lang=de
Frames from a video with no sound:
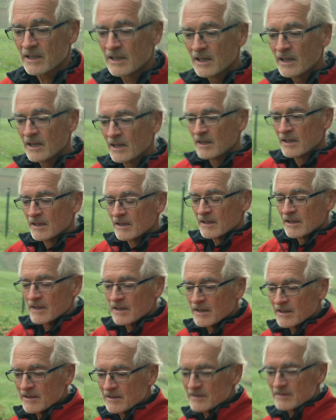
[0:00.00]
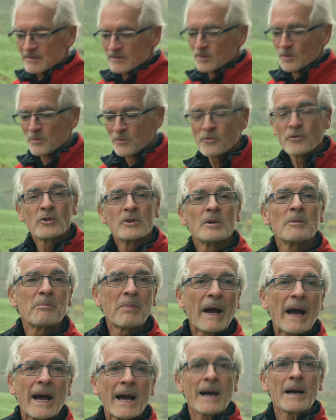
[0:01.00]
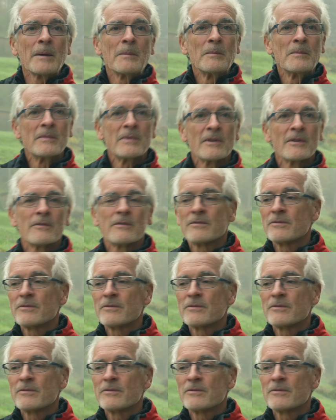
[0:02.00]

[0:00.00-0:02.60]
äh umgefallener Baum, äh,